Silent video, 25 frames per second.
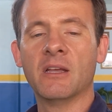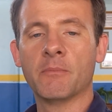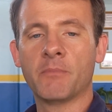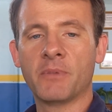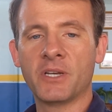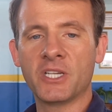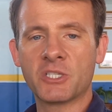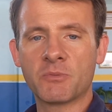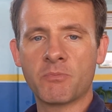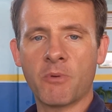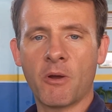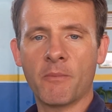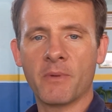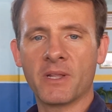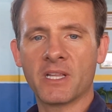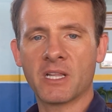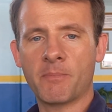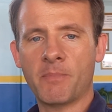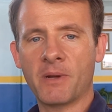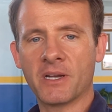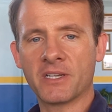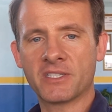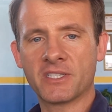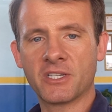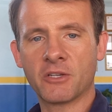principalmente na
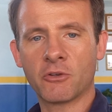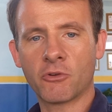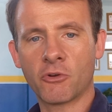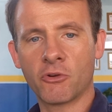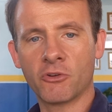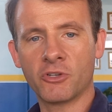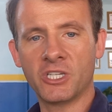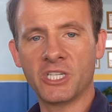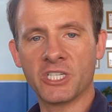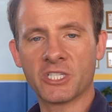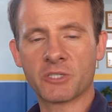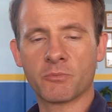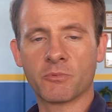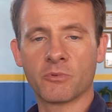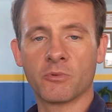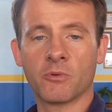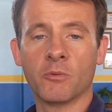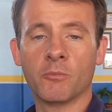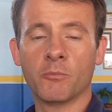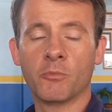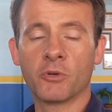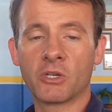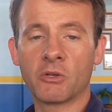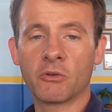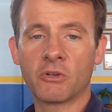parte de sincronismo,
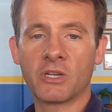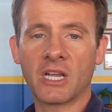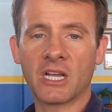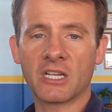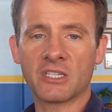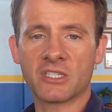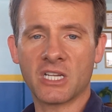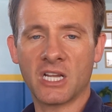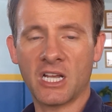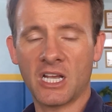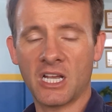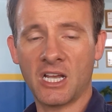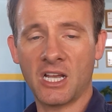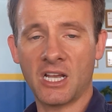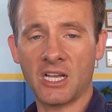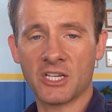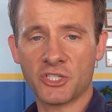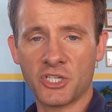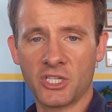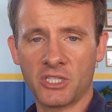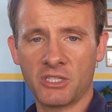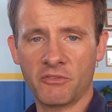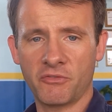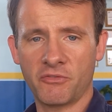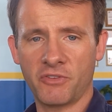porque o que a
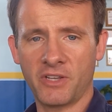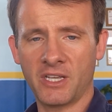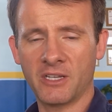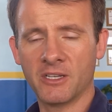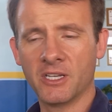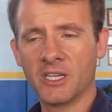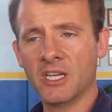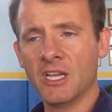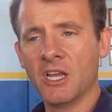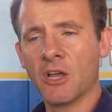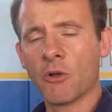gente vê?